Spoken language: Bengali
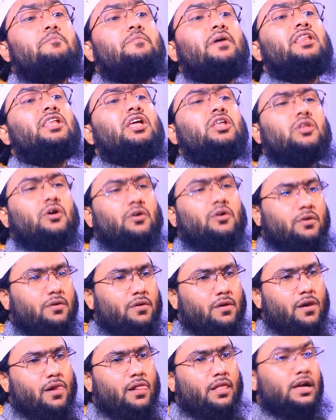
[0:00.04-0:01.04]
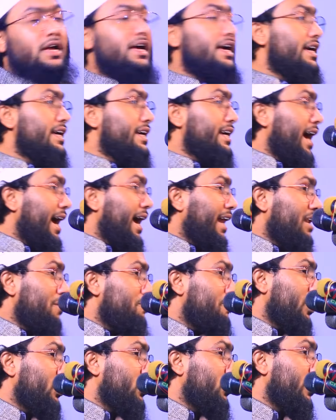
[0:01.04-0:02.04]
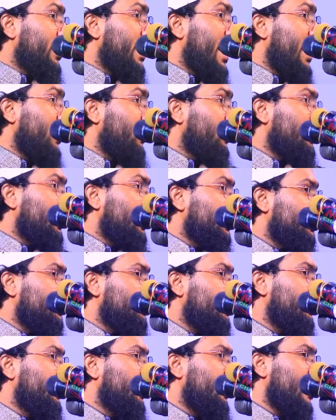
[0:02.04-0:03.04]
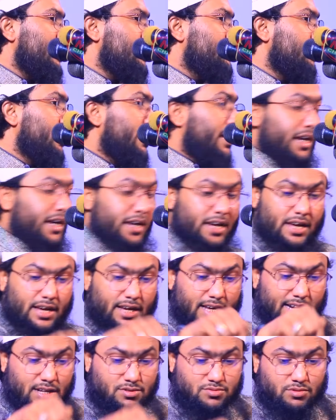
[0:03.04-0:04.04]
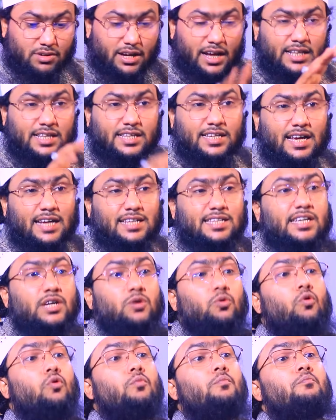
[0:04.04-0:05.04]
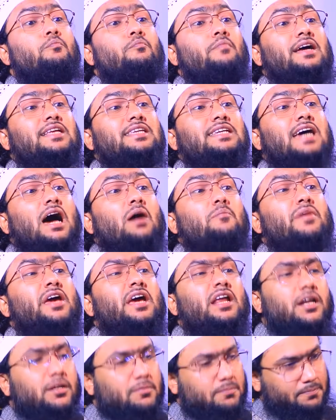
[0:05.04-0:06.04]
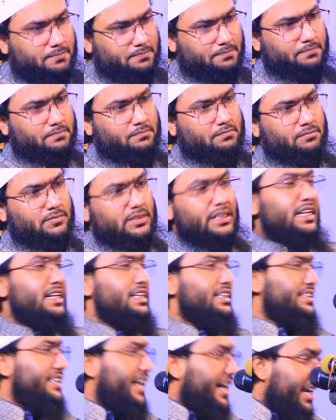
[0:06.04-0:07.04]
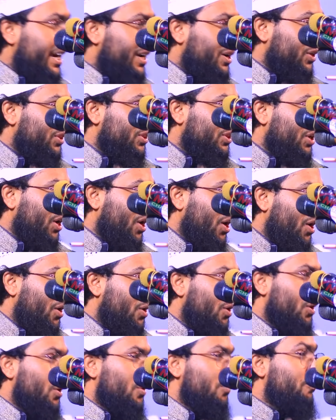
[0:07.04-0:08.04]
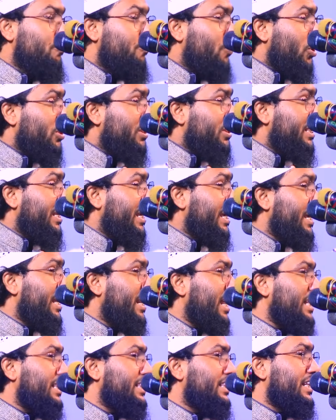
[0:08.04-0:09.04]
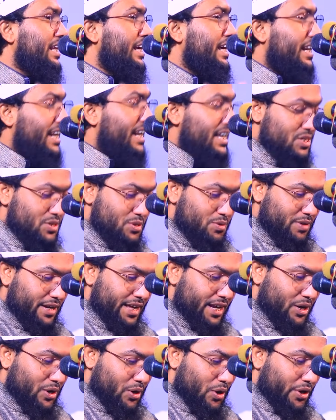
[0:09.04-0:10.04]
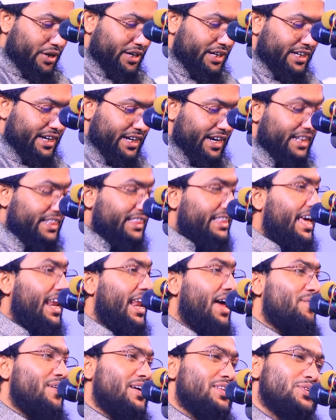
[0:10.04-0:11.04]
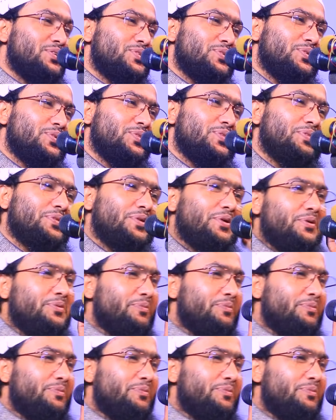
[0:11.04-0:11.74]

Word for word: ব্যতীত এর ভিতরে আরো কষ্ট দিল রাসুলকে রাসুলের চাচি উম্মে জামিল সে কি করত প্রতি রাত্রে রাসুলের কণ্ঠের তেলাওয়াত শুনত